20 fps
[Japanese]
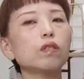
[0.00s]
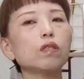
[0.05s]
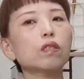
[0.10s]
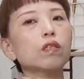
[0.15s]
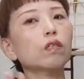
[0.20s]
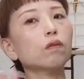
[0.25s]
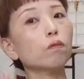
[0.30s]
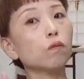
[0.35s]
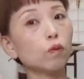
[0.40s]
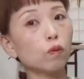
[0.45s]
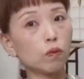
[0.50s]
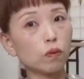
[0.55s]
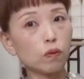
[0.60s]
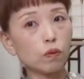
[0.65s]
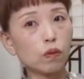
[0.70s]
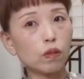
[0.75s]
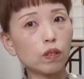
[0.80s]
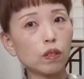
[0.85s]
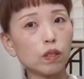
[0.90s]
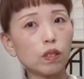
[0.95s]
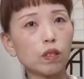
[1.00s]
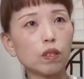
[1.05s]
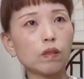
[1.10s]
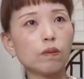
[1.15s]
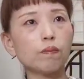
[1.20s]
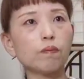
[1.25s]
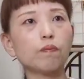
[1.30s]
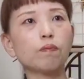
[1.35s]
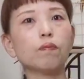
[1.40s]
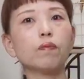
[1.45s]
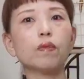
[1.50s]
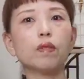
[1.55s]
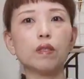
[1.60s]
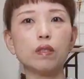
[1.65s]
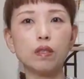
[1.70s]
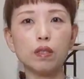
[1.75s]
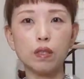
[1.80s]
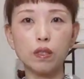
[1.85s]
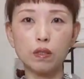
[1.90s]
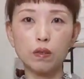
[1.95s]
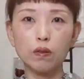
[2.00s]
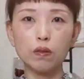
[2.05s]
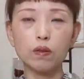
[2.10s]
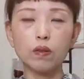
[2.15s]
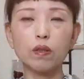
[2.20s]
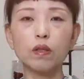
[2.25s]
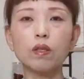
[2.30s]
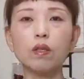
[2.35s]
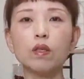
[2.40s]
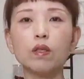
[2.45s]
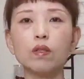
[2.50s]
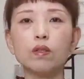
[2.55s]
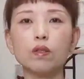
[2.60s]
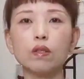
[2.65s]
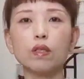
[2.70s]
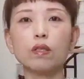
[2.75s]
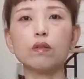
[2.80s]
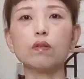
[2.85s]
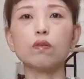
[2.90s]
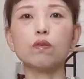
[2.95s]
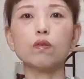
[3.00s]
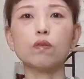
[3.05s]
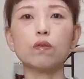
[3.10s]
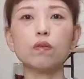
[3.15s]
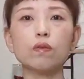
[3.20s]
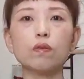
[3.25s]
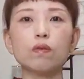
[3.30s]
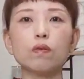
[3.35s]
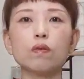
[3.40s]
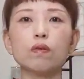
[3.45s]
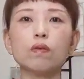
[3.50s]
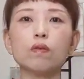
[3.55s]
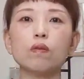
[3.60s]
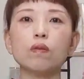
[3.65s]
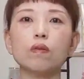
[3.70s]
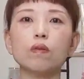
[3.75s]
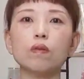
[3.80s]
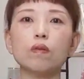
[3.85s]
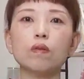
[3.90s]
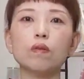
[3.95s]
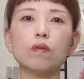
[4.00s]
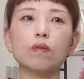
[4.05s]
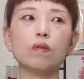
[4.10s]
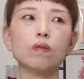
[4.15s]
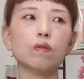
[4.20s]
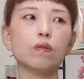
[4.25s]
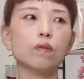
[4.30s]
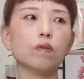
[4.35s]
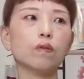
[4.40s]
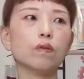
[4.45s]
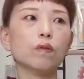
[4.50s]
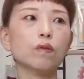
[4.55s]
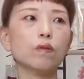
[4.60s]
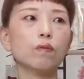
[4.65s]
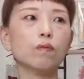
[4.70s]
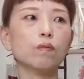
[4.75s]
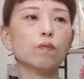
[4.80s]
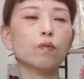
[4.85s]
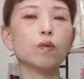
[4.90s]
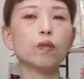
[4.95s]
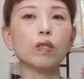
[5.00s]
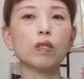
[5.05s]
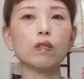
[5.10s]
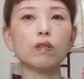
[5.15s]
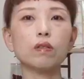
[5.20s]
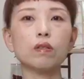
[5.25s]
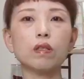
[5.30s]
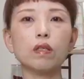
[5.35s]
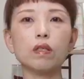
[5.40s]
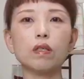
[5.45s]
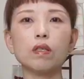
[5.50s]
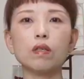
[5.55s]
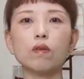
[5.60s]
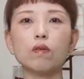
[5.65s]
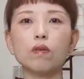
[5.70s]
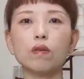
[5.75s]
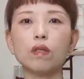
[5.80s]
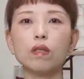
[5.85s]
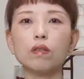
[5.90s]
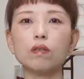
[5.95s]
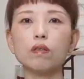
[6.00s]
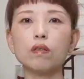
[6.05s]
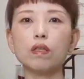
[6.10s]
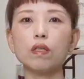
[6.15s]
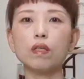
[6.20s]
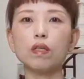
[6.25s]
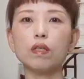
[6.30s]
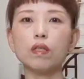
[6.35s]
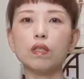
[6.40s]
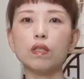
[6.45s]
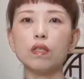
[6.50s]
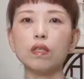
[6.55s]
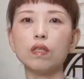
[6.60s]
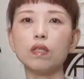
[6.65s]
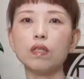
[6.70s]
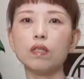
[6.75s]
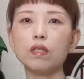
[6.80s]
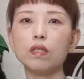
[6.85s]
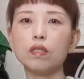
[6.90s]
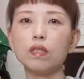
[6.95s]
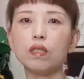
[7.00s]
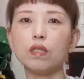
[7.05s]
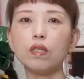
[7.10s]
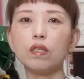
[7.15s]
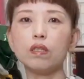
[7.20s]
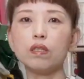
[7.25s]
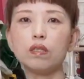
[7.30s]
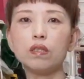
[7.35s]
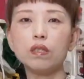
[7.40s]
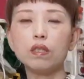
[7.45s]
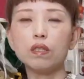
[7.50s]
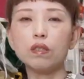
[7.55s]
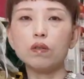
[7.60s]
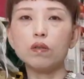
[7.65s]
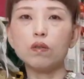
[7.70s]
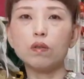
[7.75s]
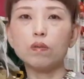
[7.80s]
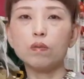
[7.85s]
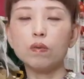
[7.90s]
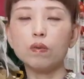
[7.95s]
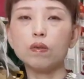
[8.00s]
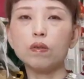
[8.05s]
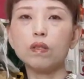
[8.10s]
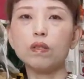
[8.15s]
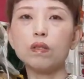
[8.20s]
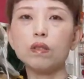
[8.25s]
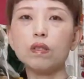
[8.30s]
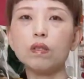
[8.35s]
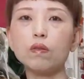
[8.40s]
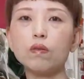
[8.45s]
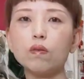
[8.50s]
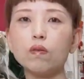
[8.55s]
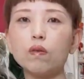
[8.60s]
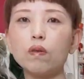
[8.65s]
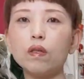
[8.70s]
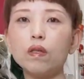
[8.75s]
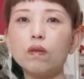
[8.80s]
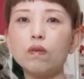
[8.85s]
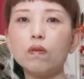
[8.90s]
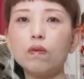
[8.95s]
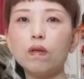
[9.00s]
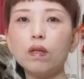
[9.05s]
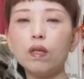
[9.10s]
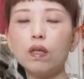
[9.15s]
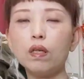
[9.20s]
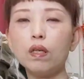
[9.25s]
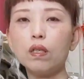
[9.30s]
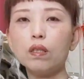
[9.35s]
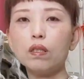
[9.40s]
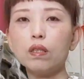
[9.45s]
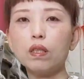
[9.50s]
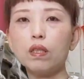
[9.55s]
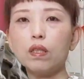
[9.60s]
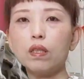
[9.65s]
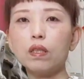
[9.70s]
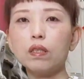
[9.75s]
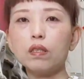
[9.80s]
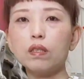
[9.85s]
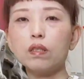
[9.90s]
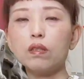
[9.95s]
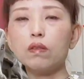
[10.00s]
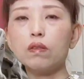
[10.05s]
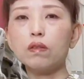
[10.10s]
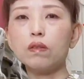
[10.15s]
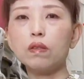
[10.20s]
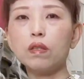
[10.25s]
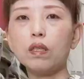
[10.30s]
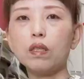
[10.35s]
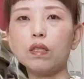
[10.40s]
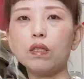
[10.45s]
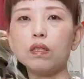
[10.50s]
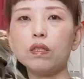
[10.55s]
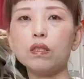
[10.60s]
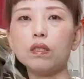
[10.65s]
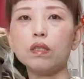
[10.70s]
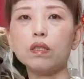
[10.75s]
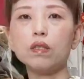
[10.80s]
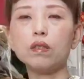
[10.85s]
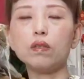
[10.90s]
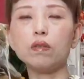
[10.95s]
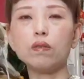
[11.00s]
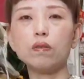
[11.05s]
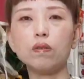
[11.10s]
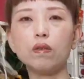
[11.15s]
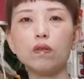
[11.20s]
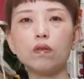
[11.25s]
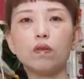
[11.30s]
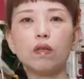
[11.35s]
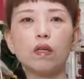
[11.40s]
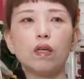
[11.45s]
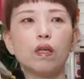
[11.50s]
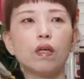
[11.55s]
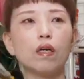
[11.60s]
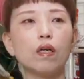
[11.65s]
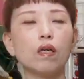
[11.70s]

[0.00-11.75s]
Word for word: しい着物とかで出ているあのーモデルさんがこれぐらいで着てらっしゃると思うんですけど、これは正しくないんですよね。これ